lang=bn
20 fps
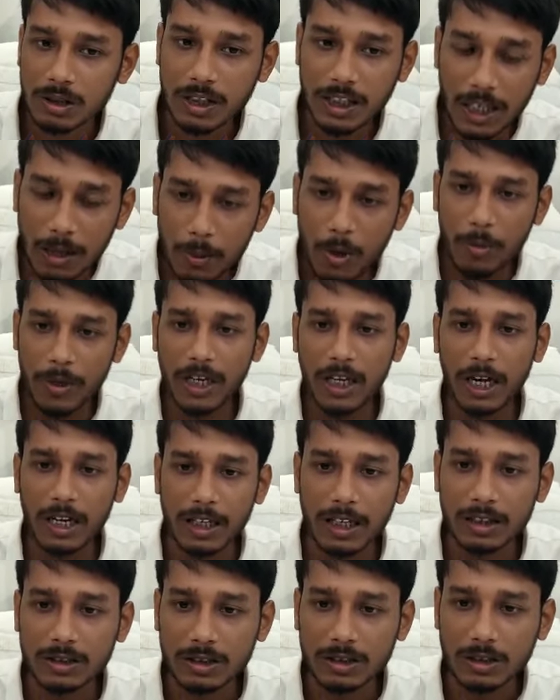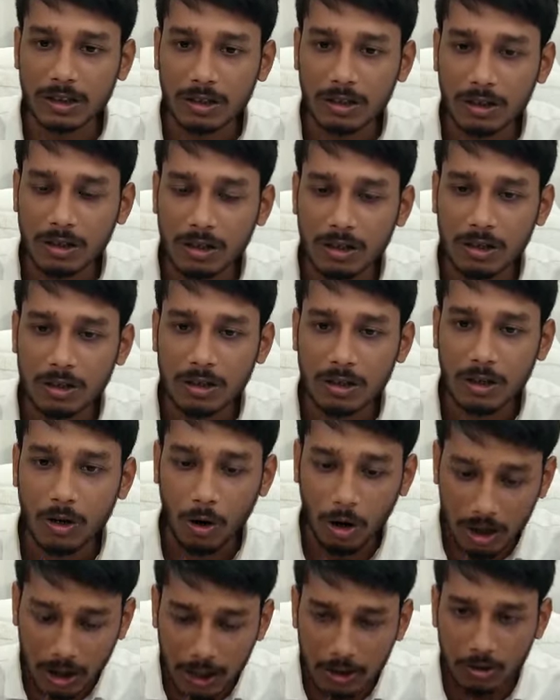কী ভূমিকা নিয়েছে
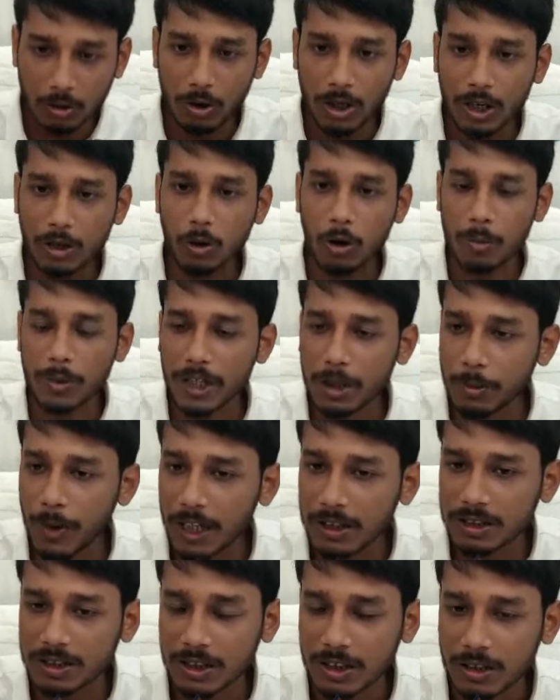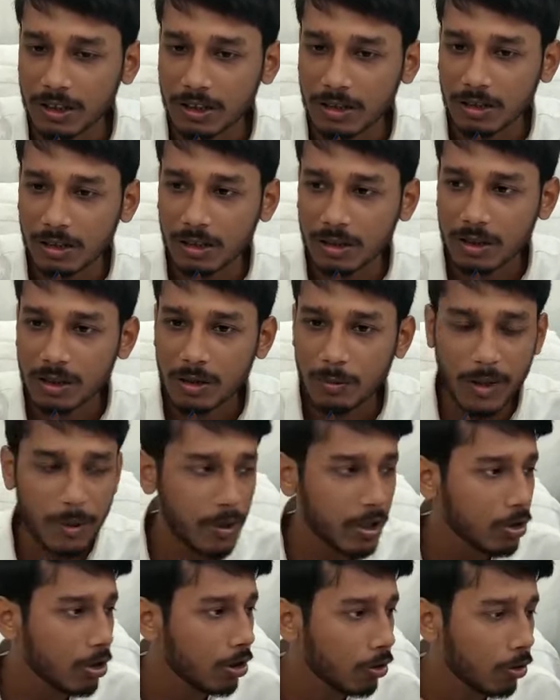হঠাৎ করে কোভিড বাড়ছে
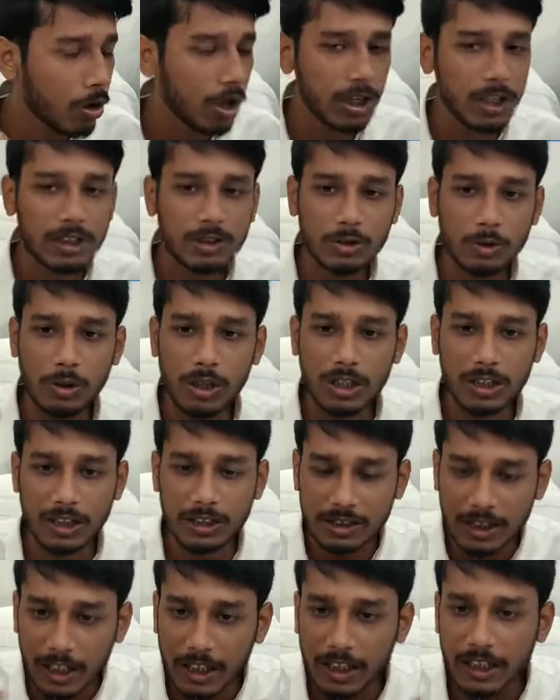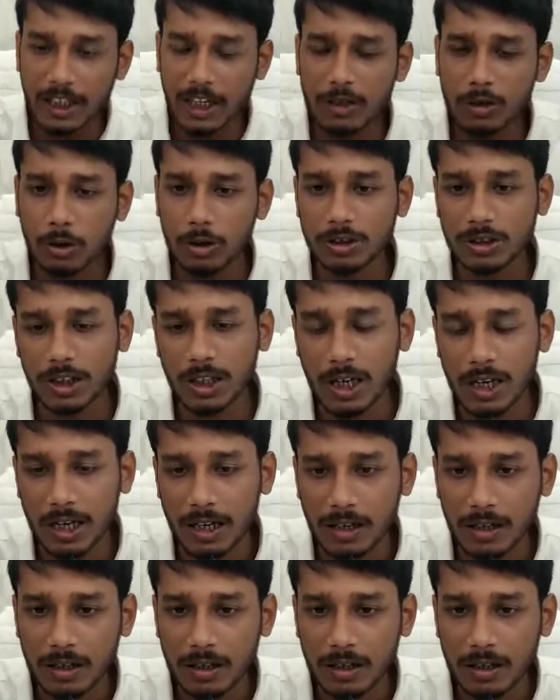বিভিন্ন কলেজগুলিতে স্যানিটাইজ হচ্ছে না